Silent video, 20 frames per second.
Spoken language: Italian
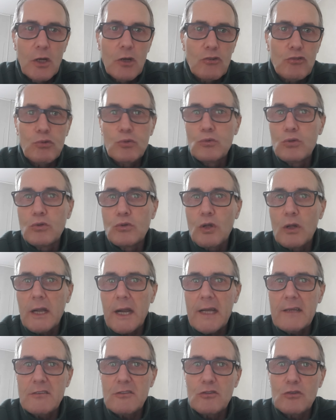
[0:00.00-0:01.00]
Su tutto il
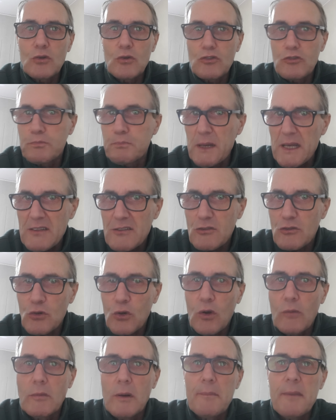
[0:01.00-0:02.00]
resto
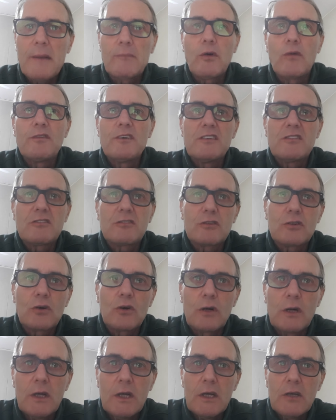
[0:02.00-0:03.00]
spesso, come abbiamo
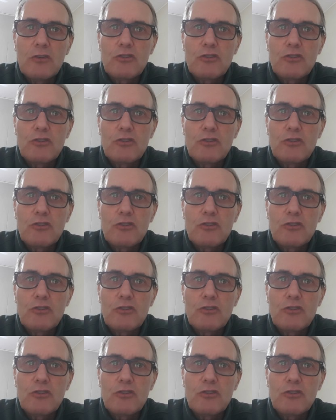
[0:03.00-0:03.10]
visto,